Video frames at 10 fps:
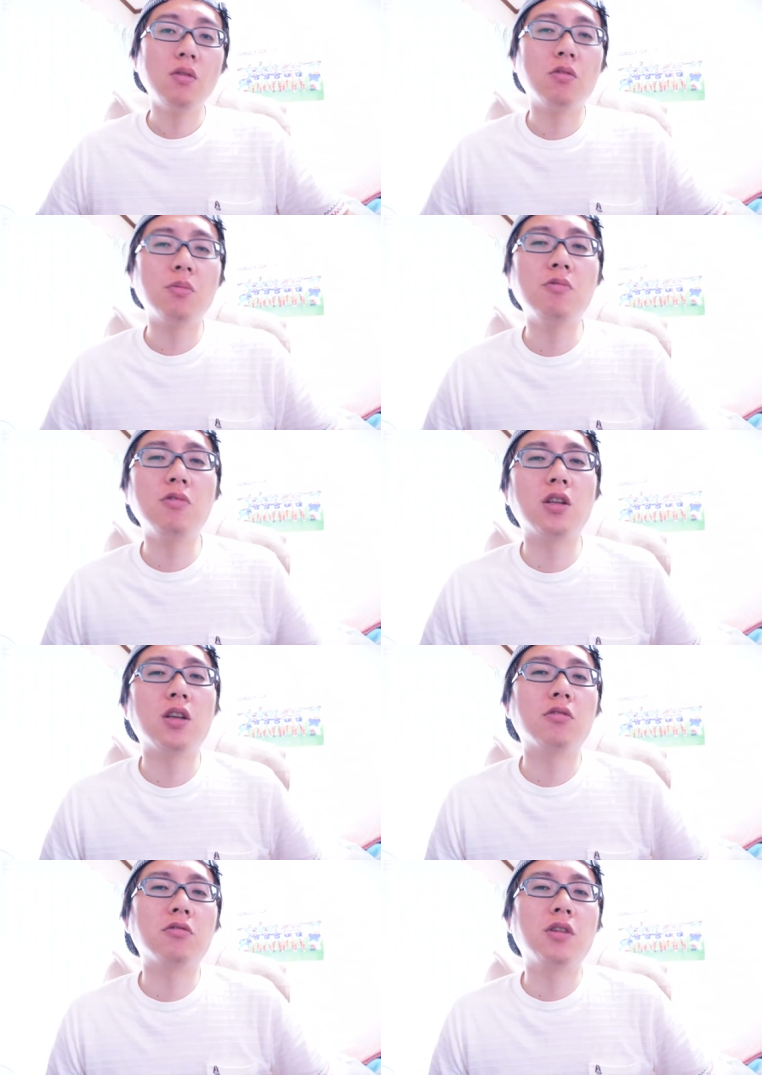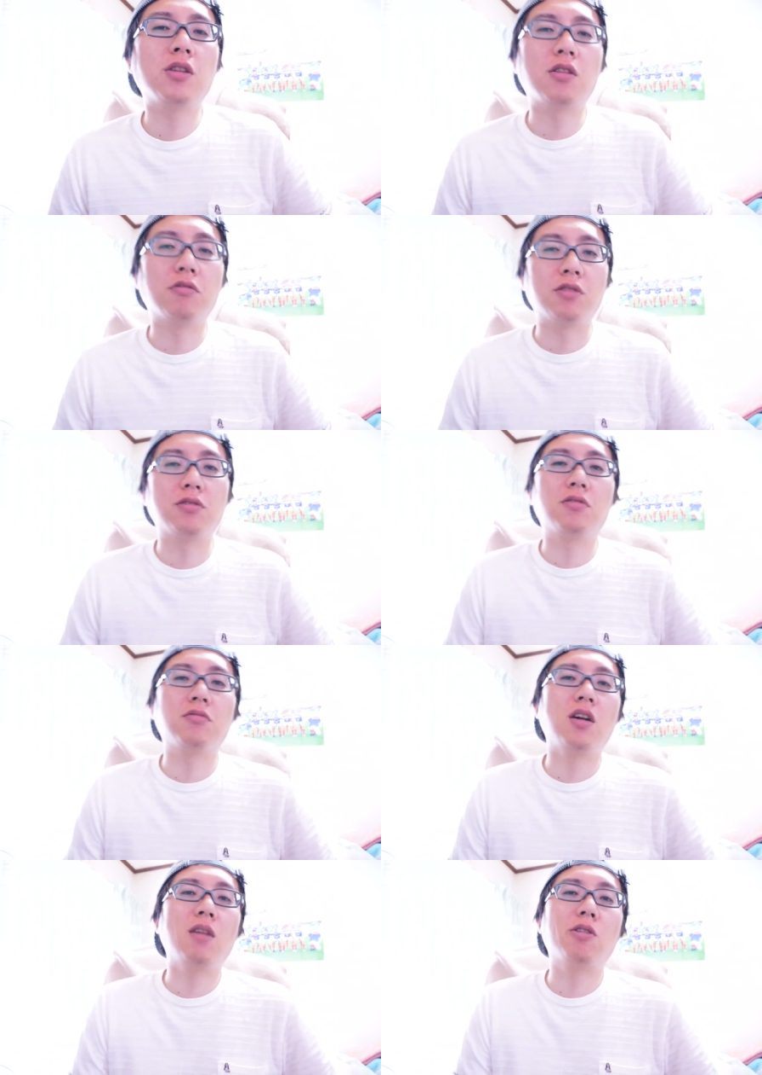飲み物がないと食えないのは普通
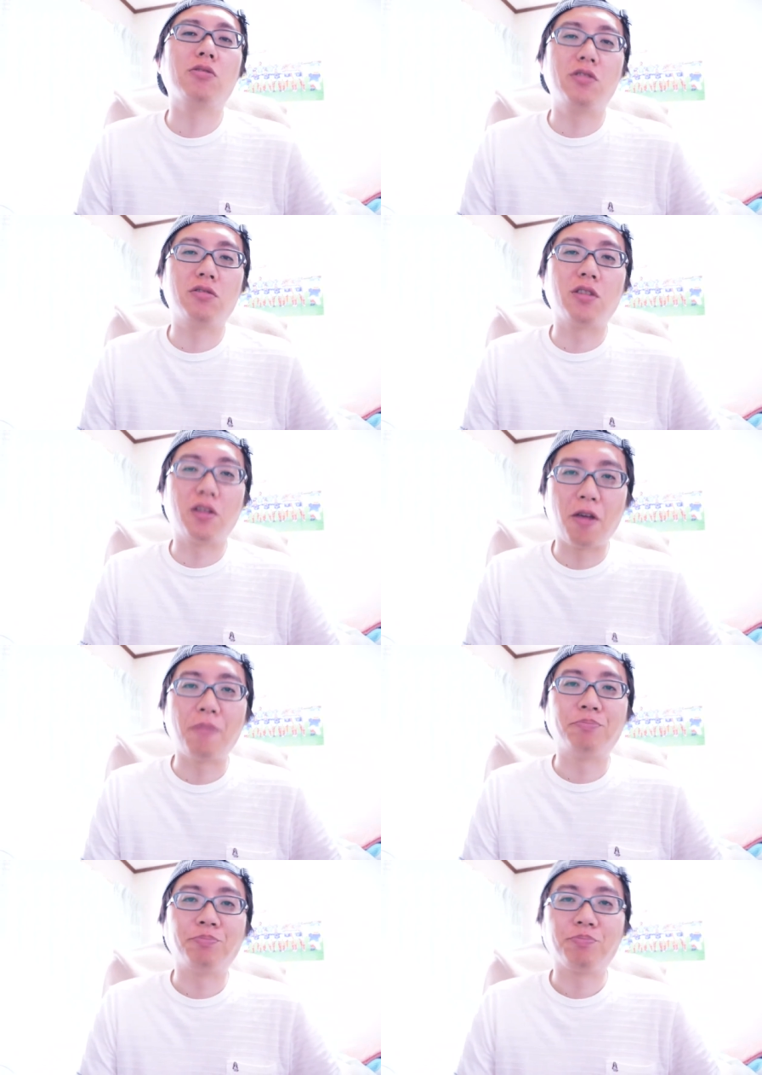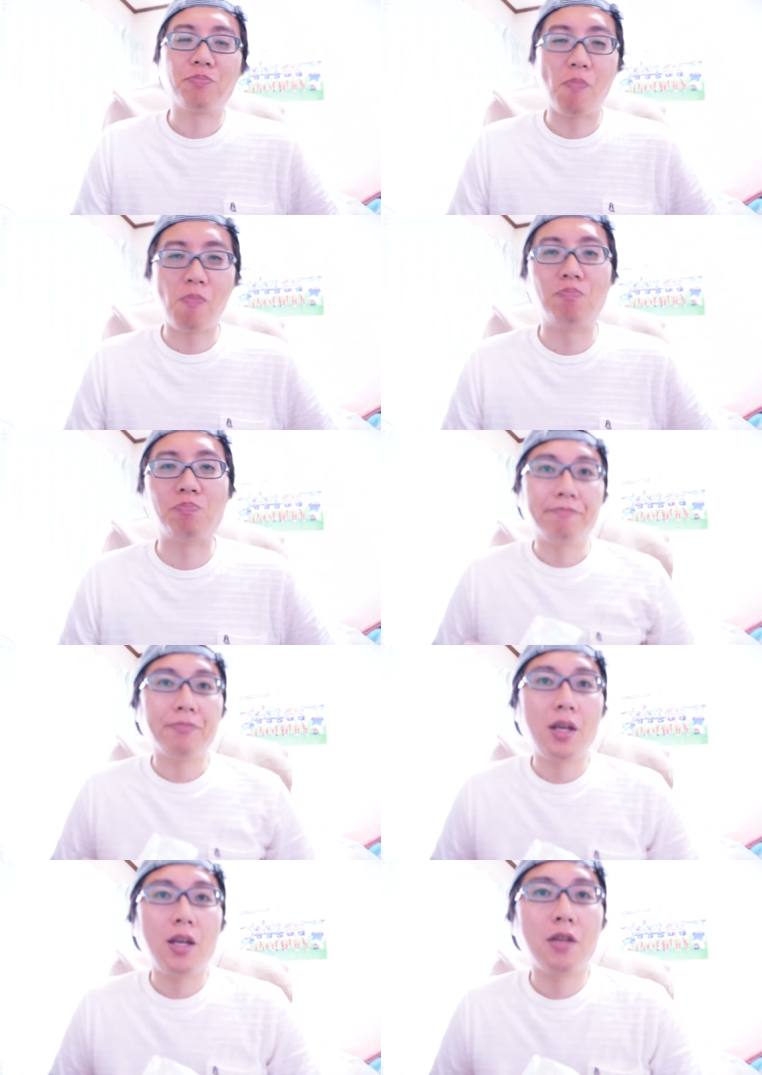のハーバーと一緒だねうん
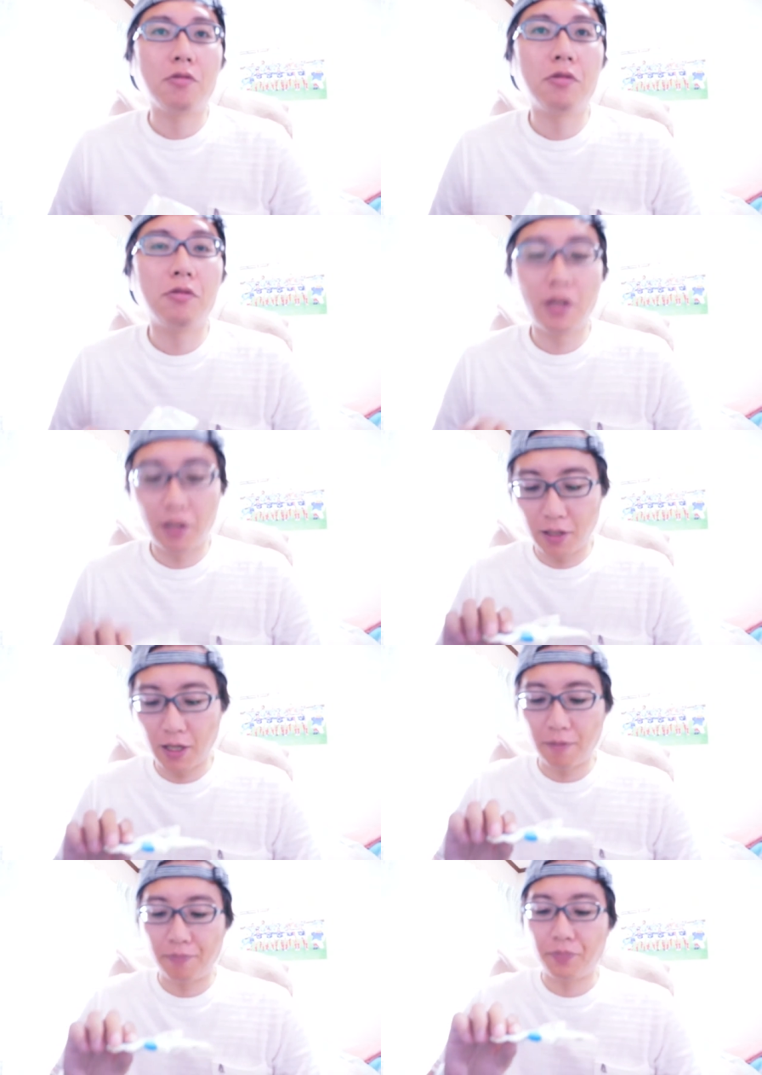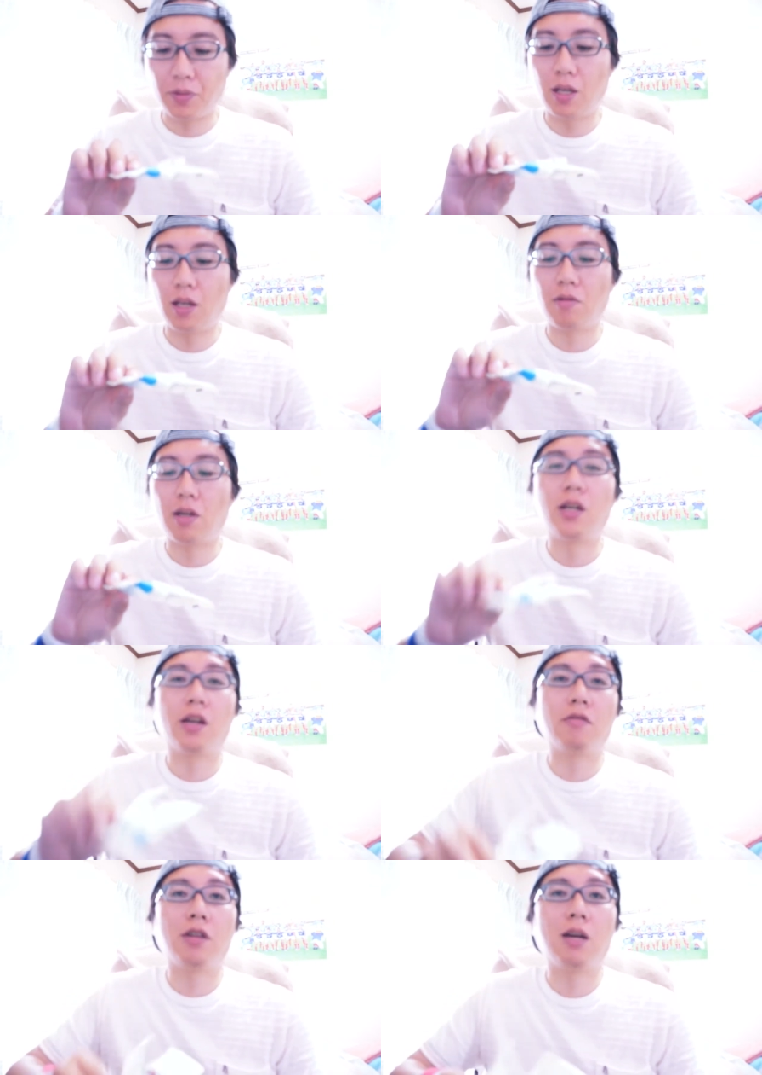えー、というわけでねえっ、ー、と
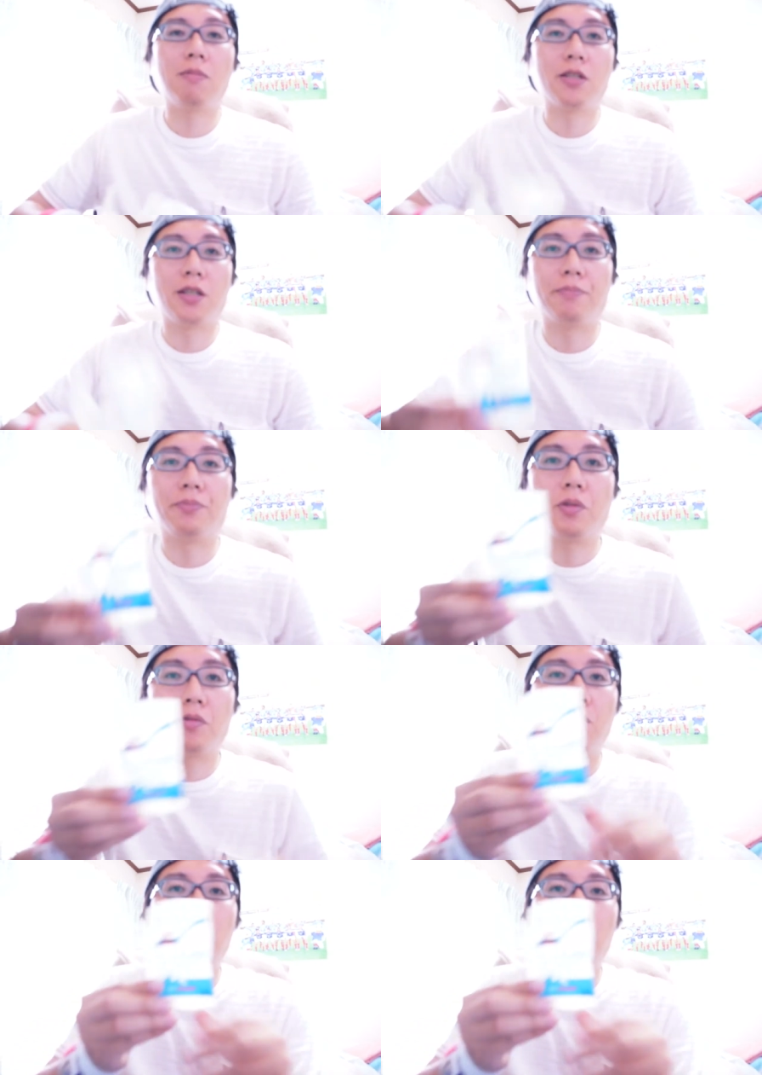有明のハーバーさんこの